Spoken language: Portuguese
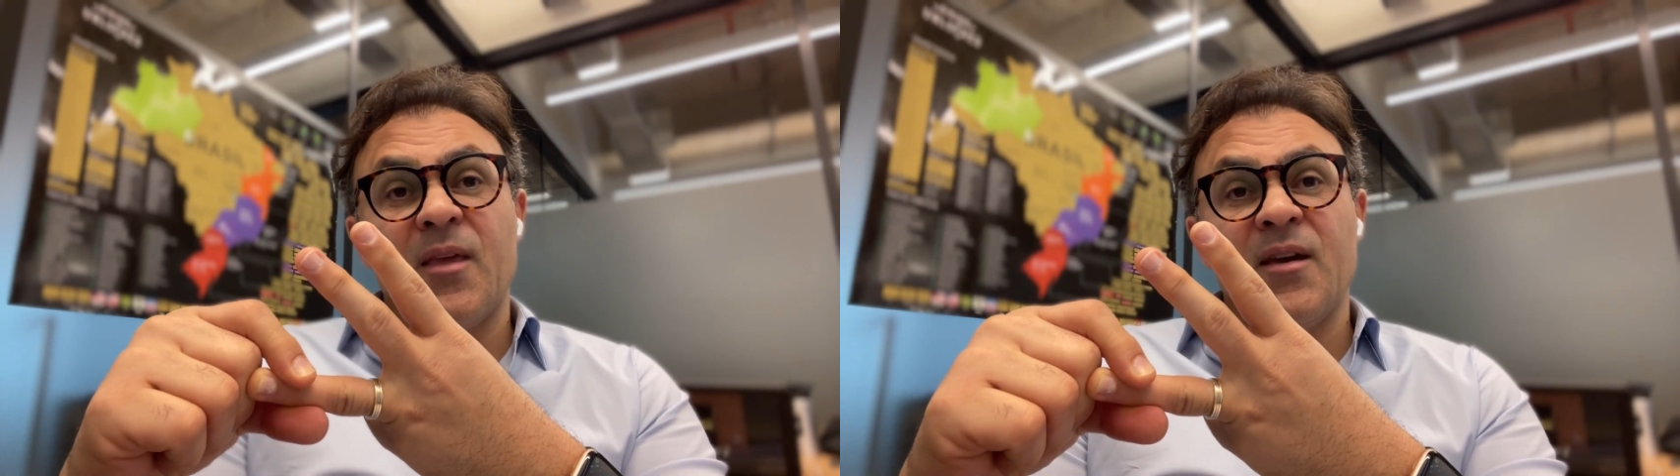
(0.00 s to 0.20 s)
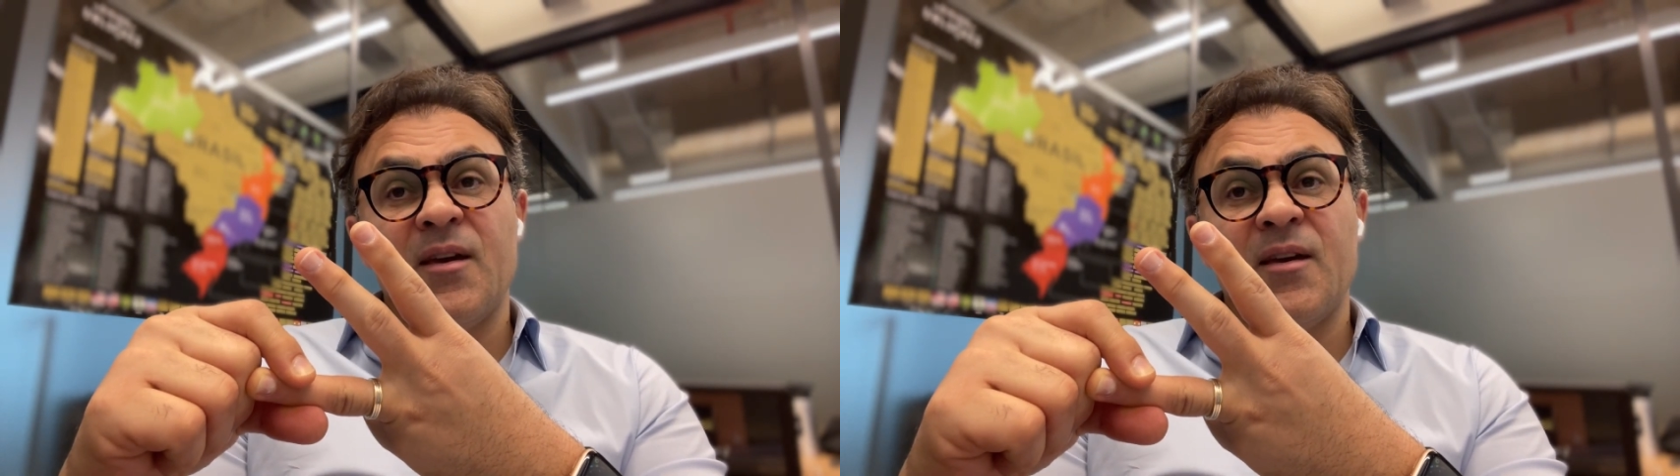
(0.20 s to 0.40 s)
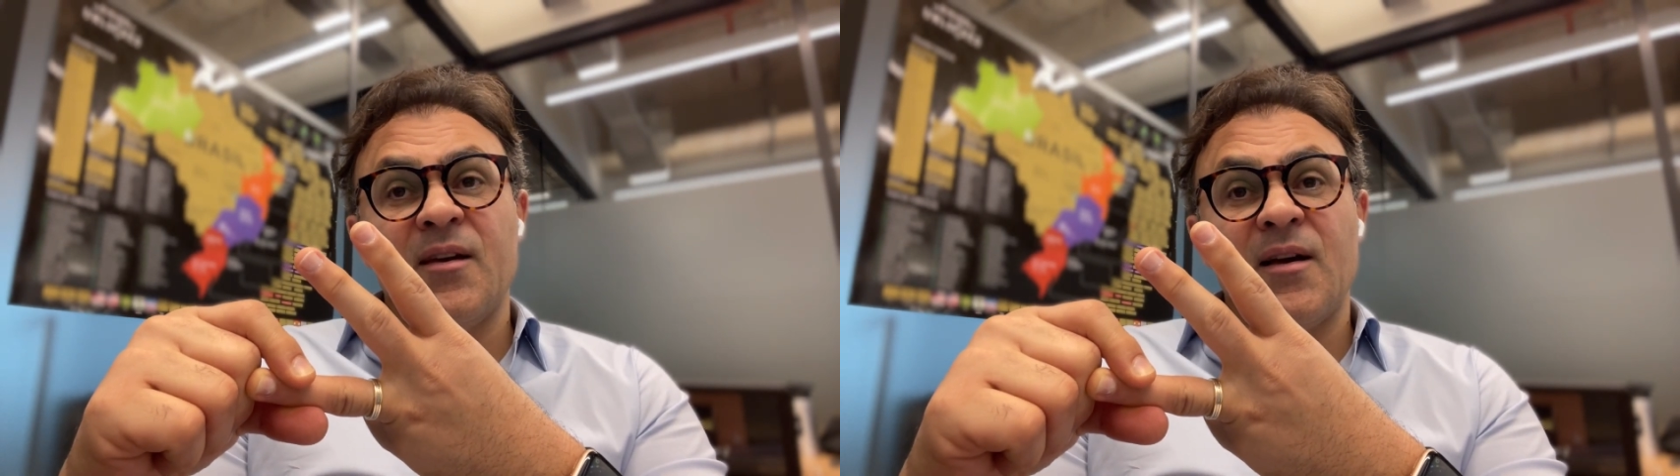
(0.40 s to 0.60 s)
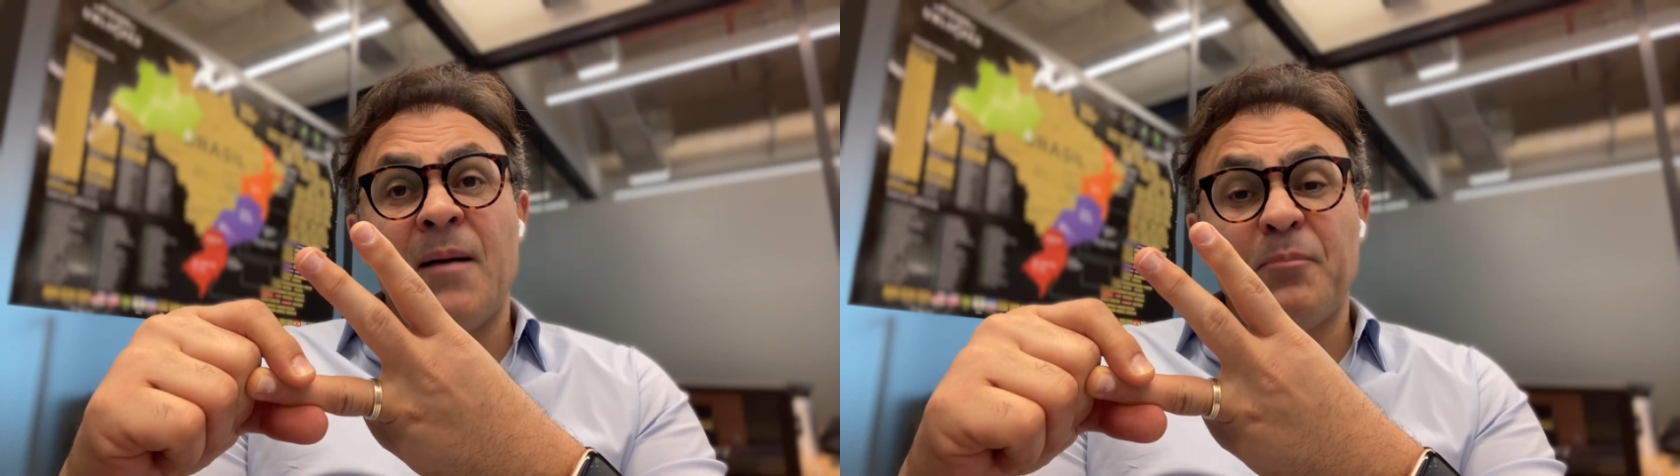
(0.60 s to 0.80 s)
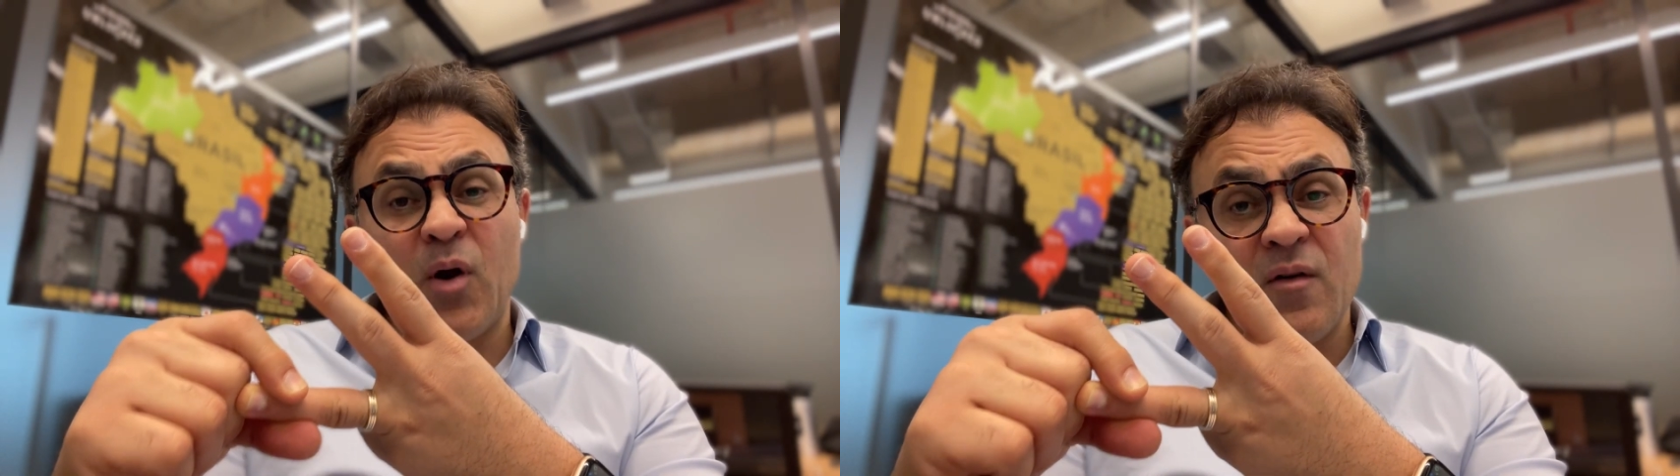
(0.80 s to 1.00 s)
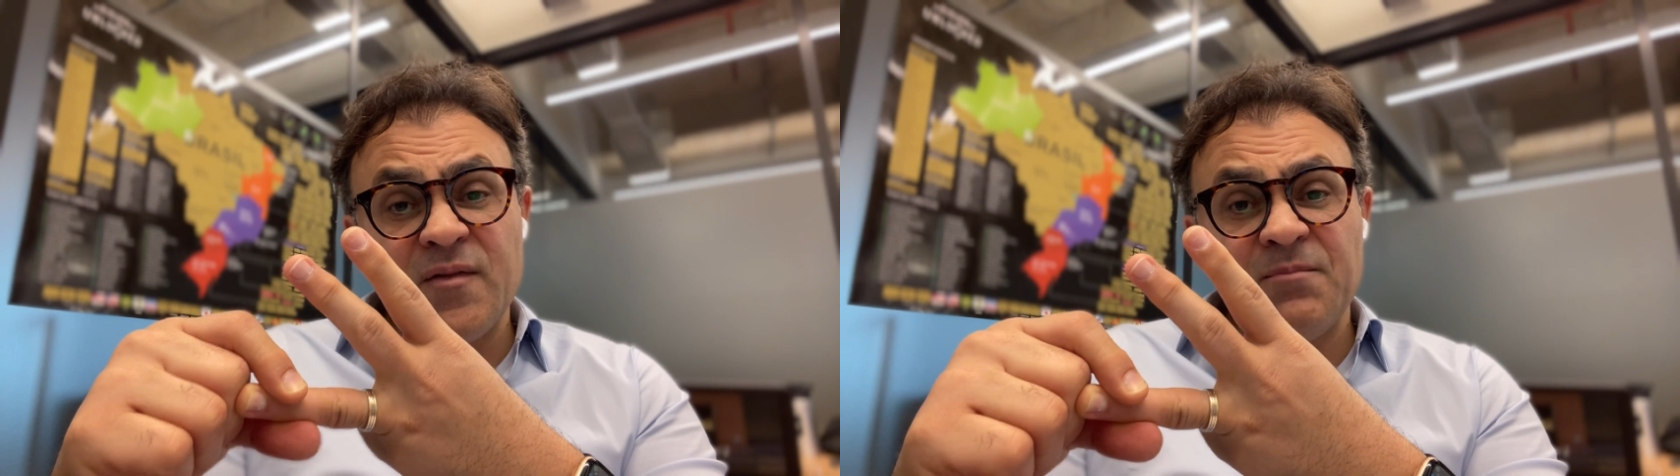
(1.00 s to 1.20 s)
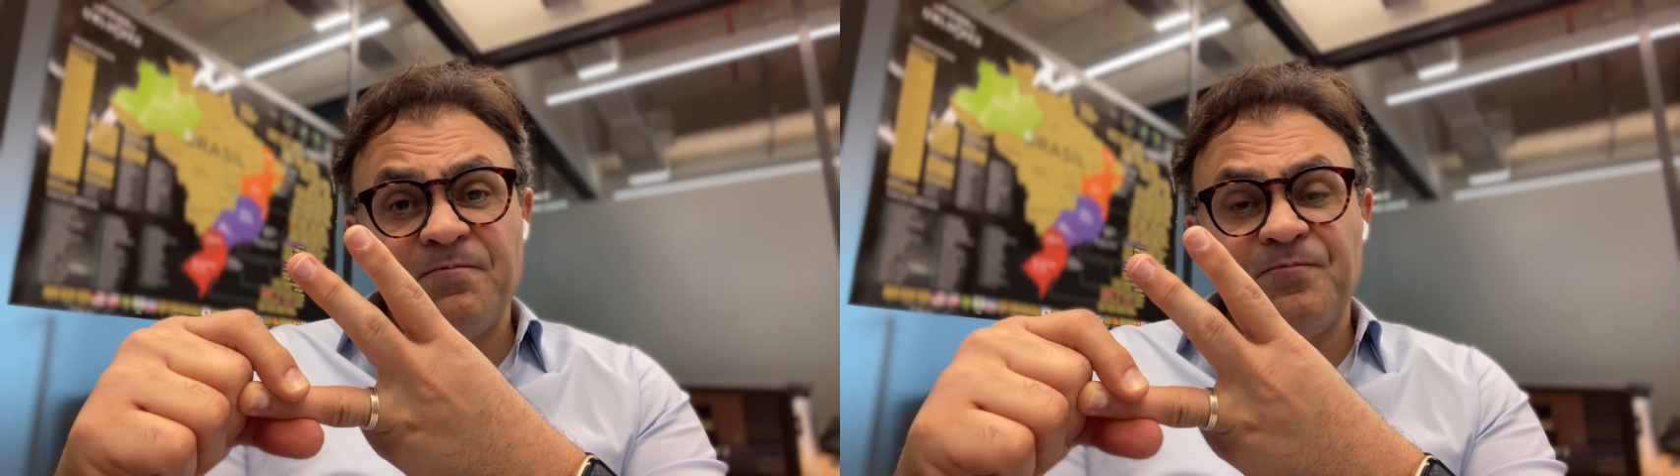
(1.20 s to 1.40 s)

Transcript: é, a prova,